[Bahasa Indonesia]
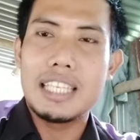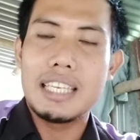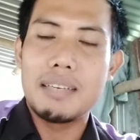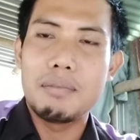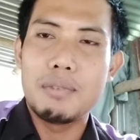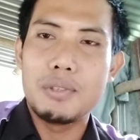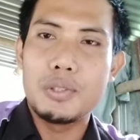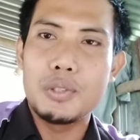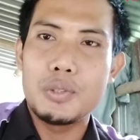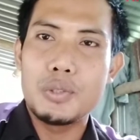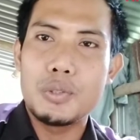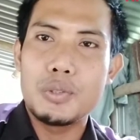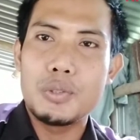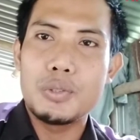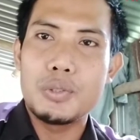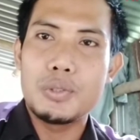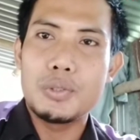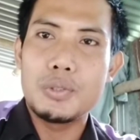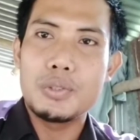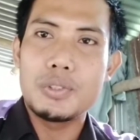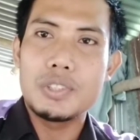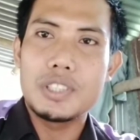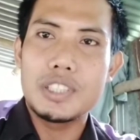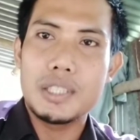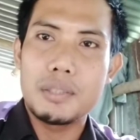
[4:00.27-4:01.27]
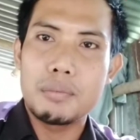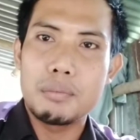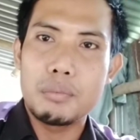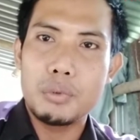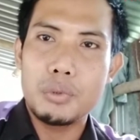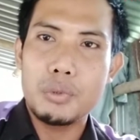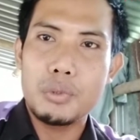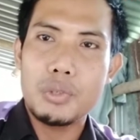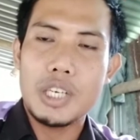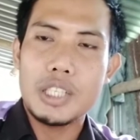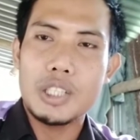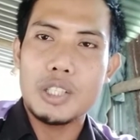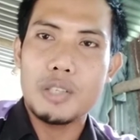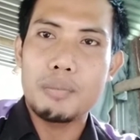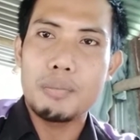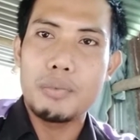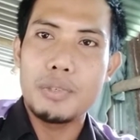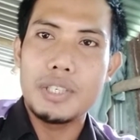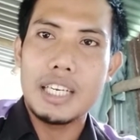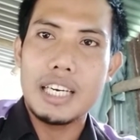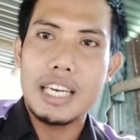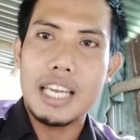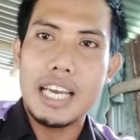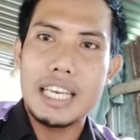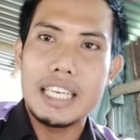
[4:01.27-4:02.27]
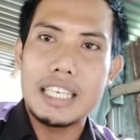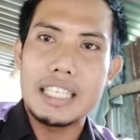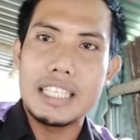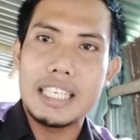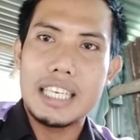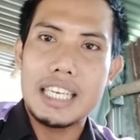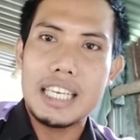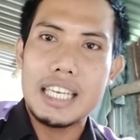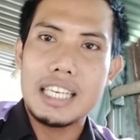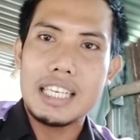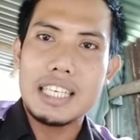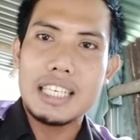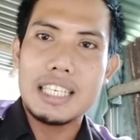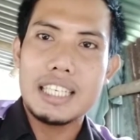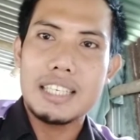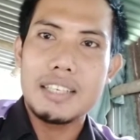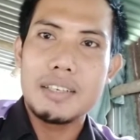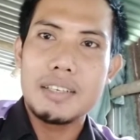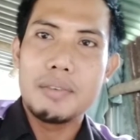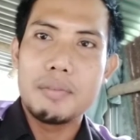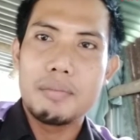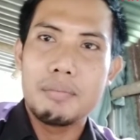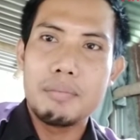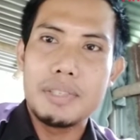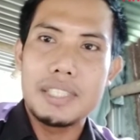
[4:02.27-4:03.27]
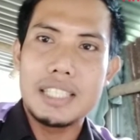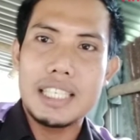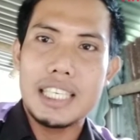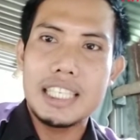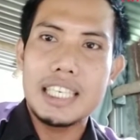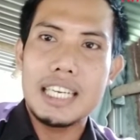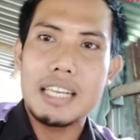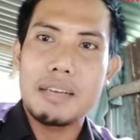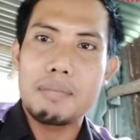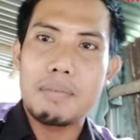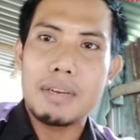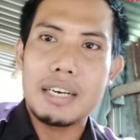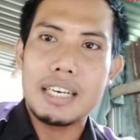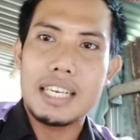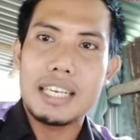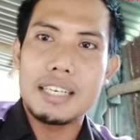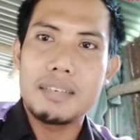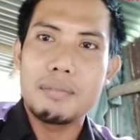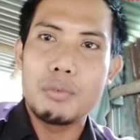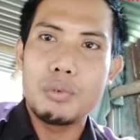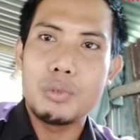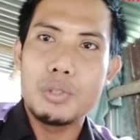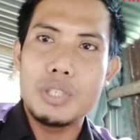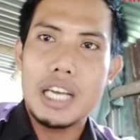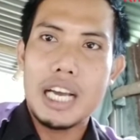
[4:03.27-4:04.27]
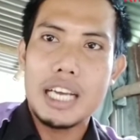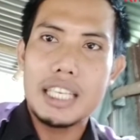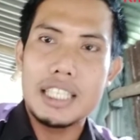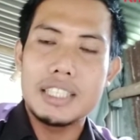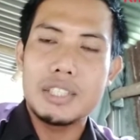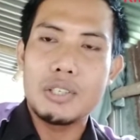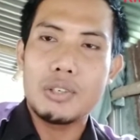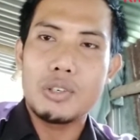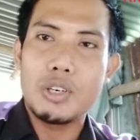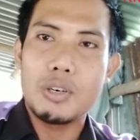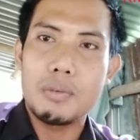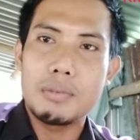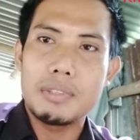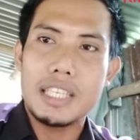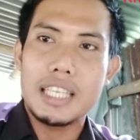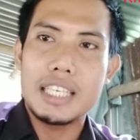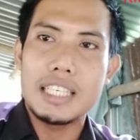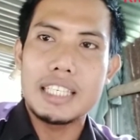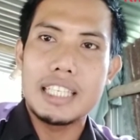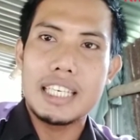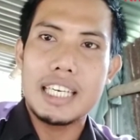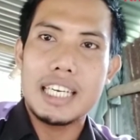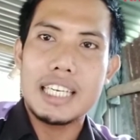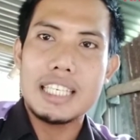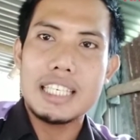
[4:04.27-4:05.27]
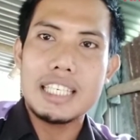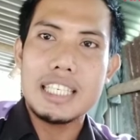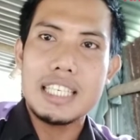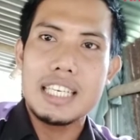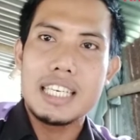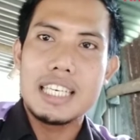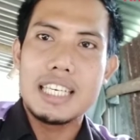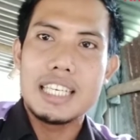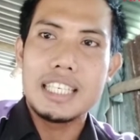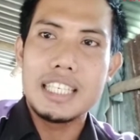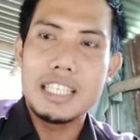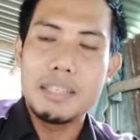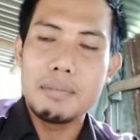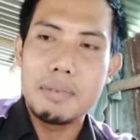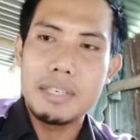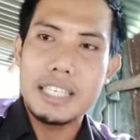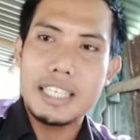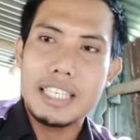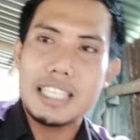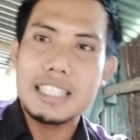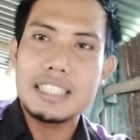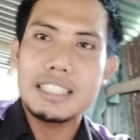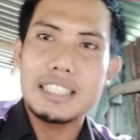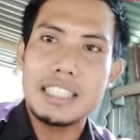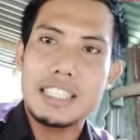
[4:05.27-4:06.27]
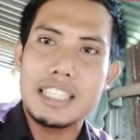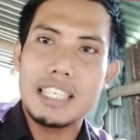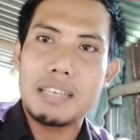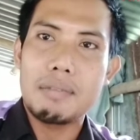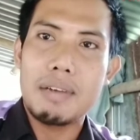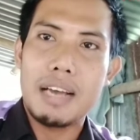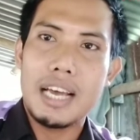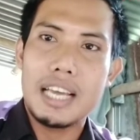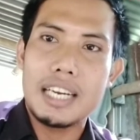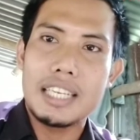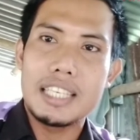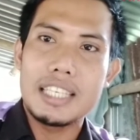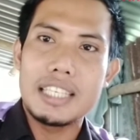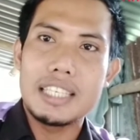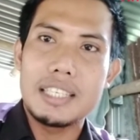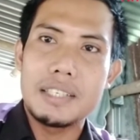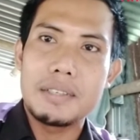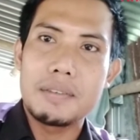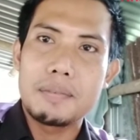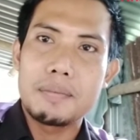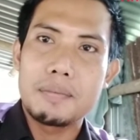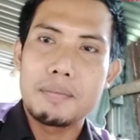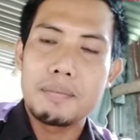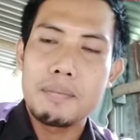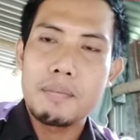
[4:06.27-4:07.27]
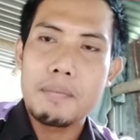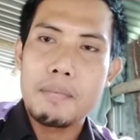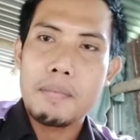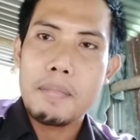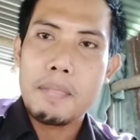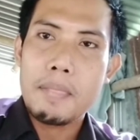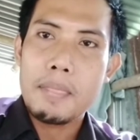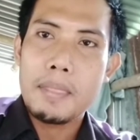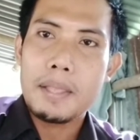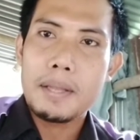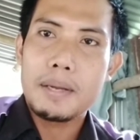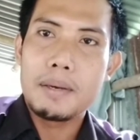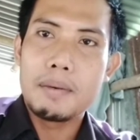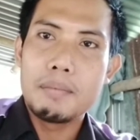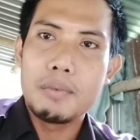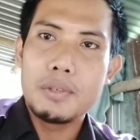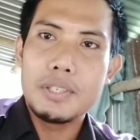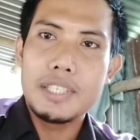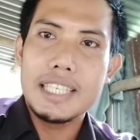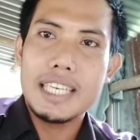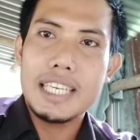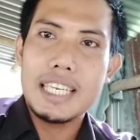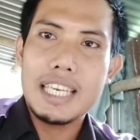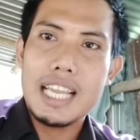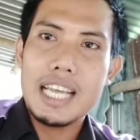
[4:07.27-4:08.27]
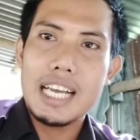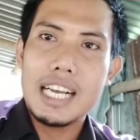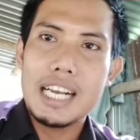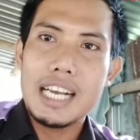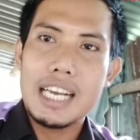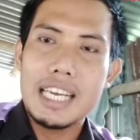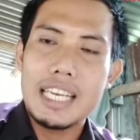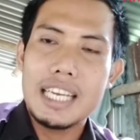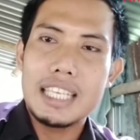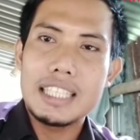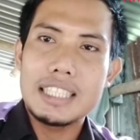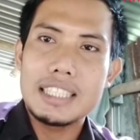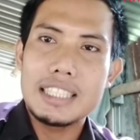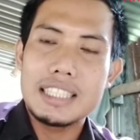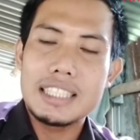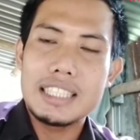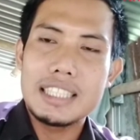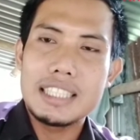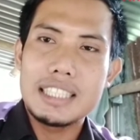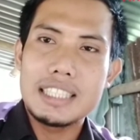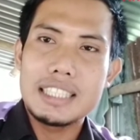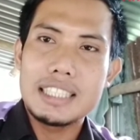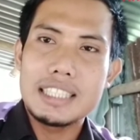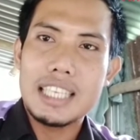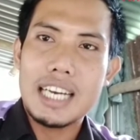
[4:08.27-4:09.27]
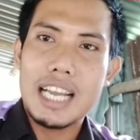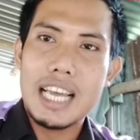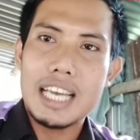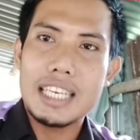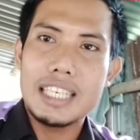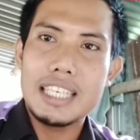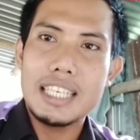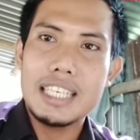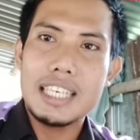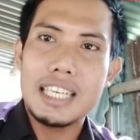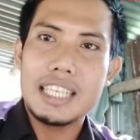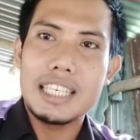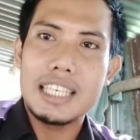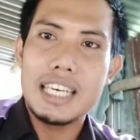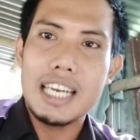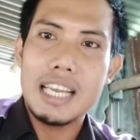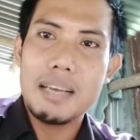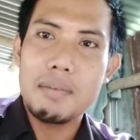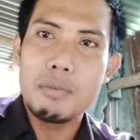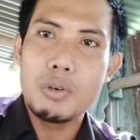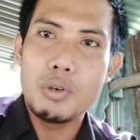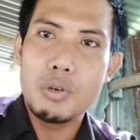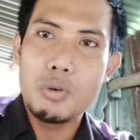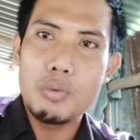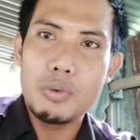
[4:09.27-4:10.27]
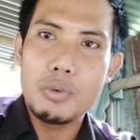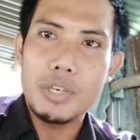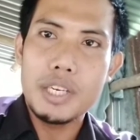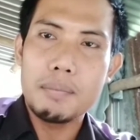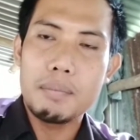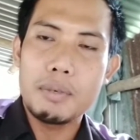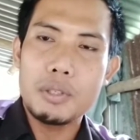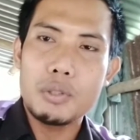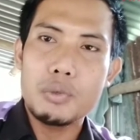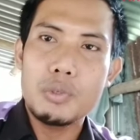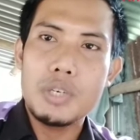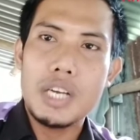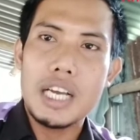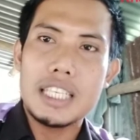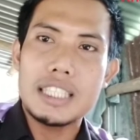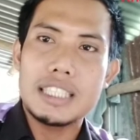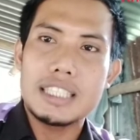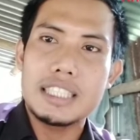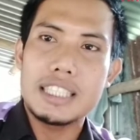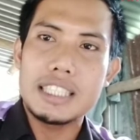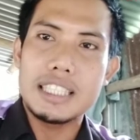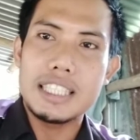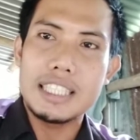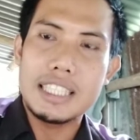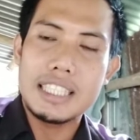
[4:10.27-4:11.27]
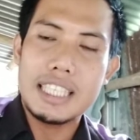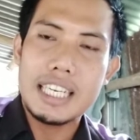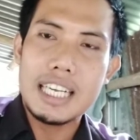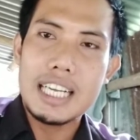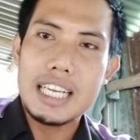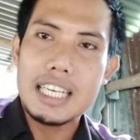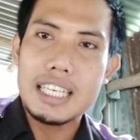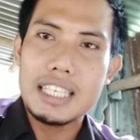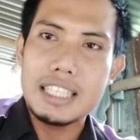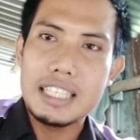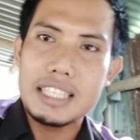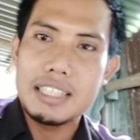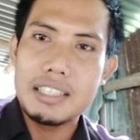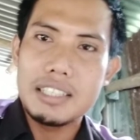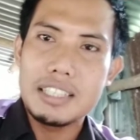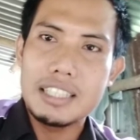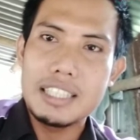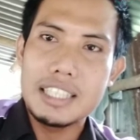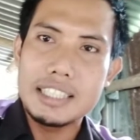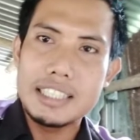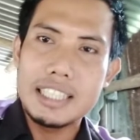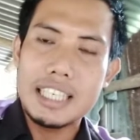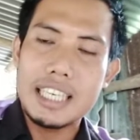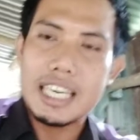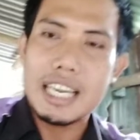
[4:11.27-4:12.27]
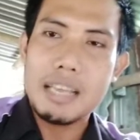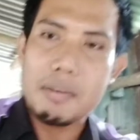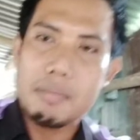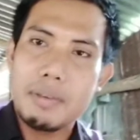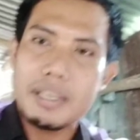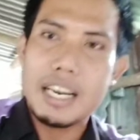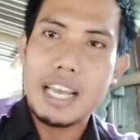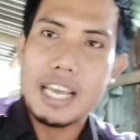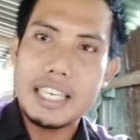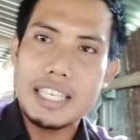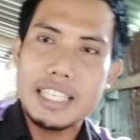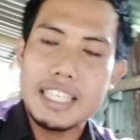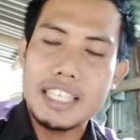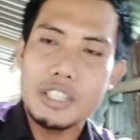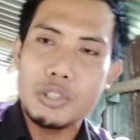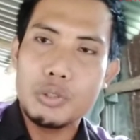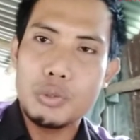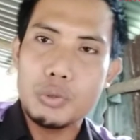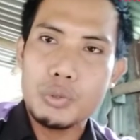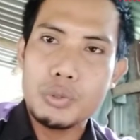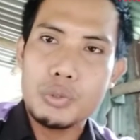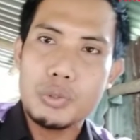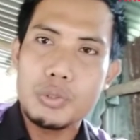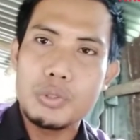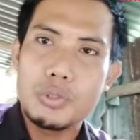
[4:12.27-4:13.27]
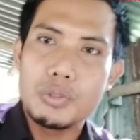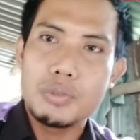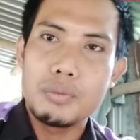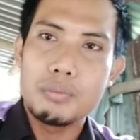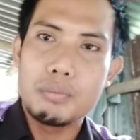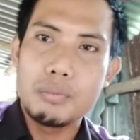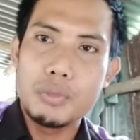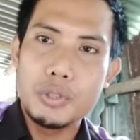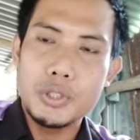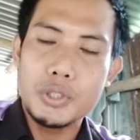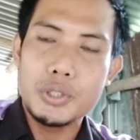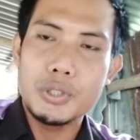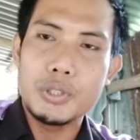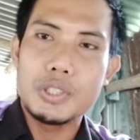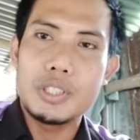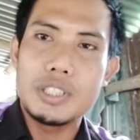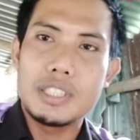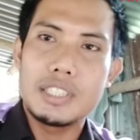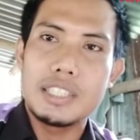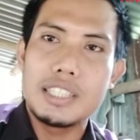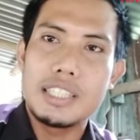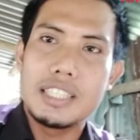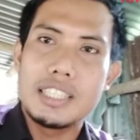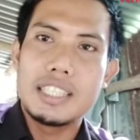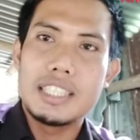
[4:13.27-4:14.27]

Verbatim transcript: dalam bentuk serbu ataupun yang lainnya bisa didapatkan mudah di toko pertanian diberikan setiap hari. Kemudian langkah yang terakhir adalah menghubungi petugas ketika gejala birahi itu muncul.